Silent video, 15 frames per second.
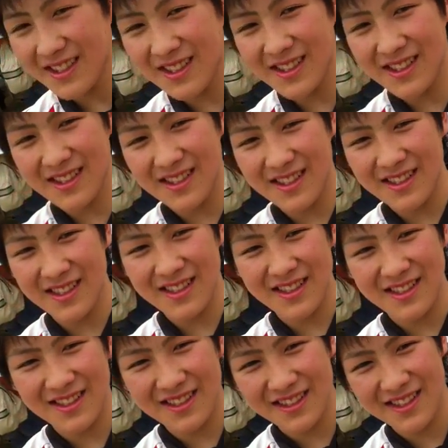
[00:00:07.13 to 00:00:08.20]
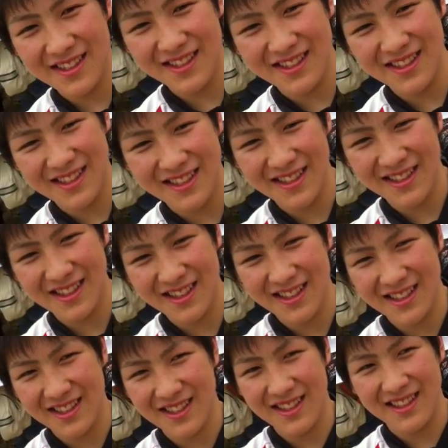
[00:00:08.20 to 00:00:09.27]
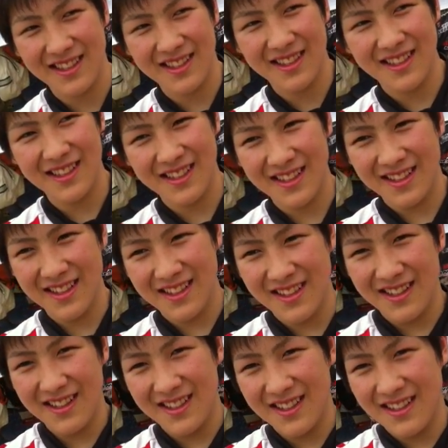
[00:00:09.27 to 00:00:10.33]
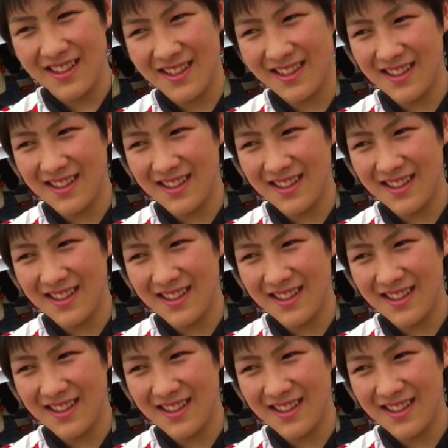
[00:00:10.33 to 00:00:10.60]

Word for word: か勝ち勝ちを意識して、